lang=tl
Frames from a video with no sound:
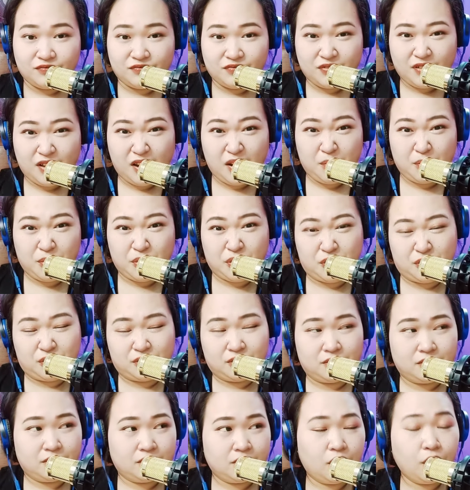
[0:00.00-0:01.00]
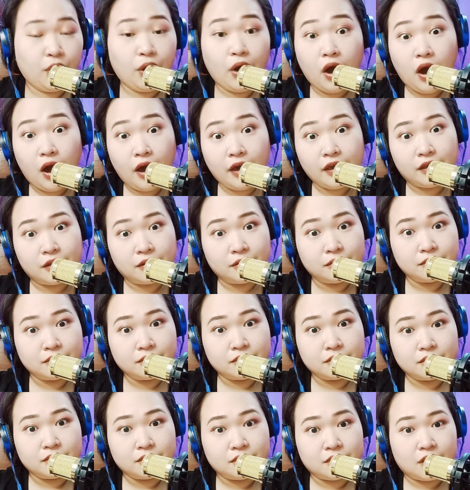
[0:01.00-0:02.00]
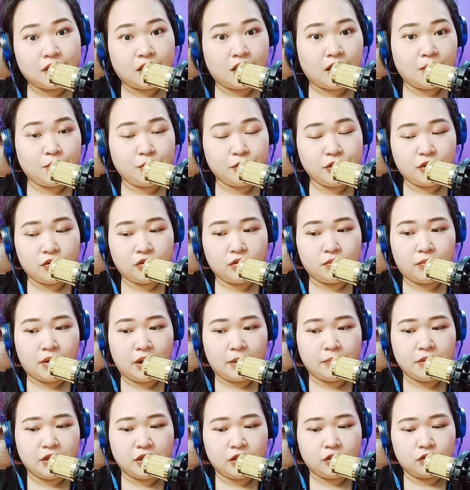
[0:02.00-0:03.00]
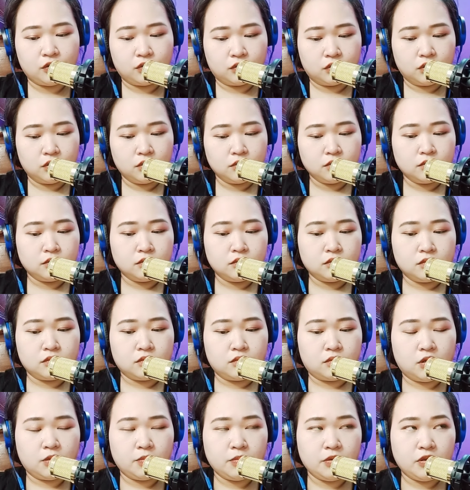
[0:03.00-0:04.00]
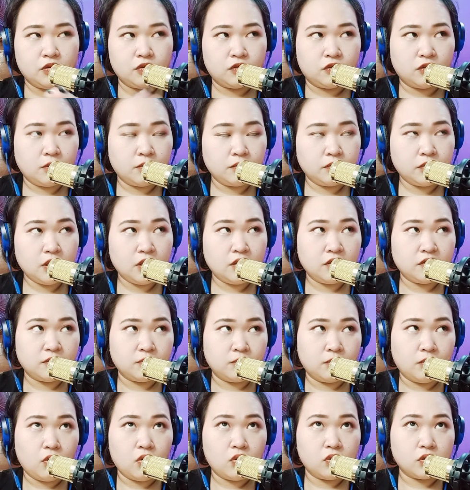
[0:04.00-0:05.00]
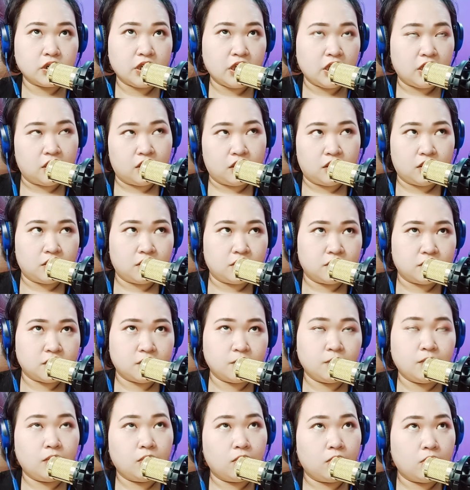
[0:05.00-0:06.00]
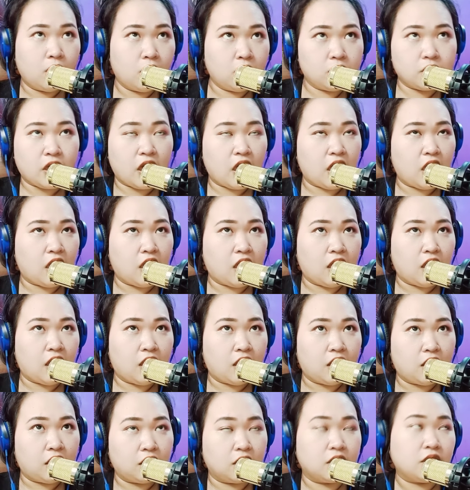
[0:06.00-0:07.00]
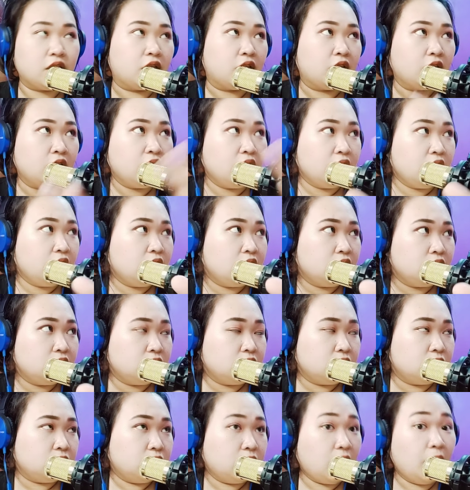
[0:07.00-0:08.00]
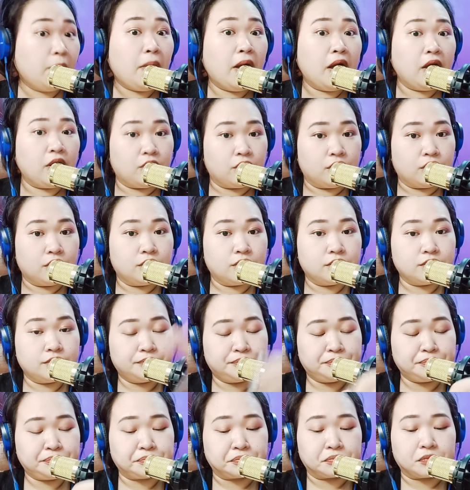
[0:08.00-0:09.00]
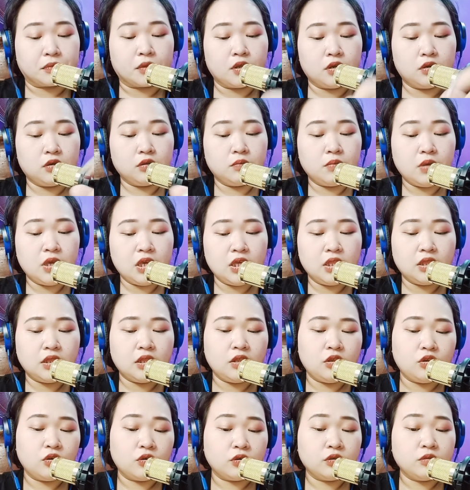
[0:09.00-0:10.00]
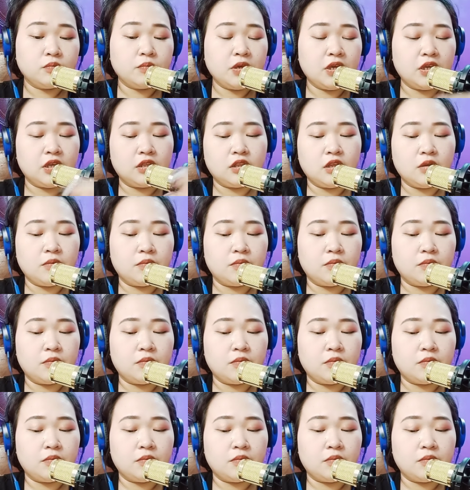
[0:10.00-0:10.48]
Alam mo yon. Oy! Nakaamoy ako ng barbecue. Barbecue, something smoking. Smoking. Ganun. Mabango. Mm. Could be eat, you could be eating